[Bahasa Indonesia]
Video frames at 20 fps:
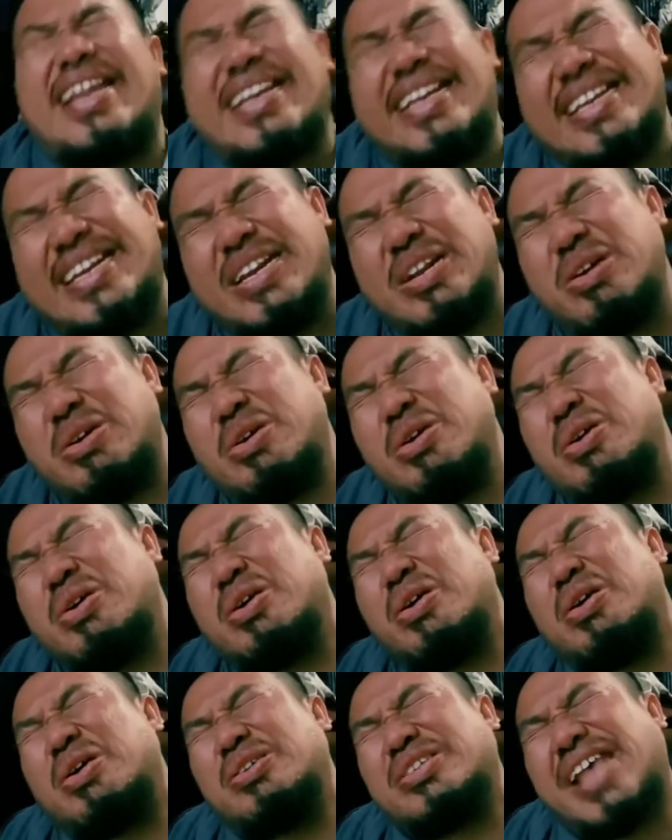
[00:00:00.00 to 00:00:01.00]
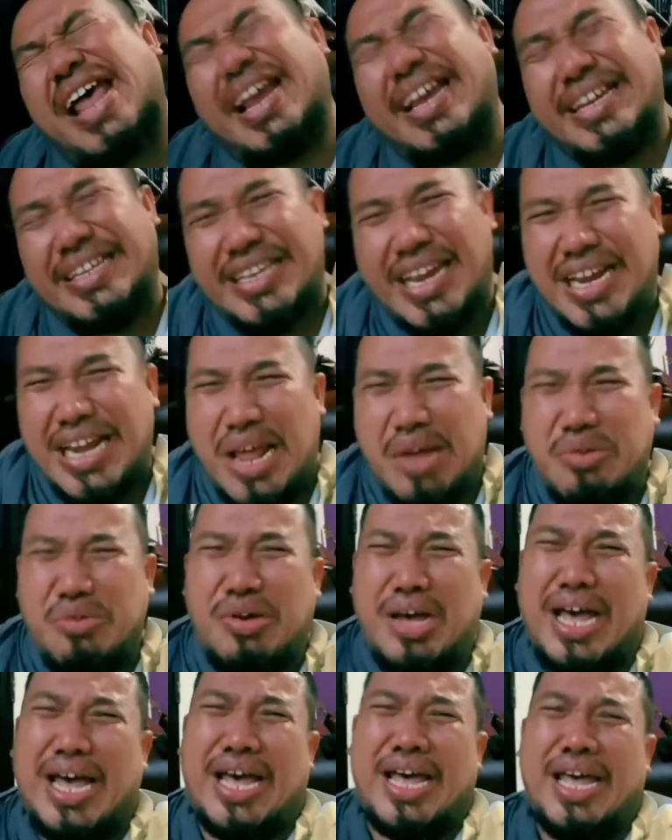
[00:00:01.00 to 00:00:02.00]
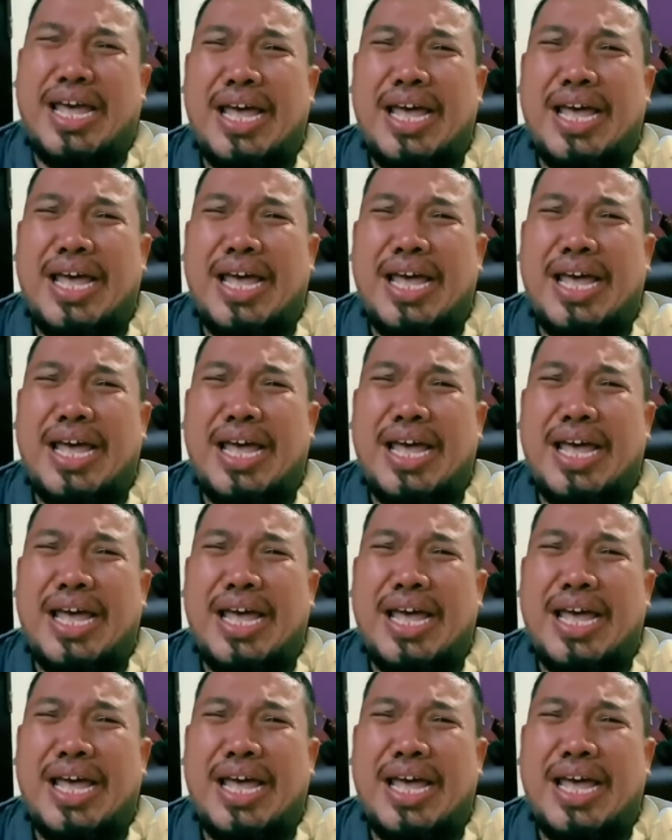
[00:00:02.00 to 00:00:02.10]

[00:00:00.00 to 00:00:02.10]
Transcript: ini loh? Sakit dadaku ah.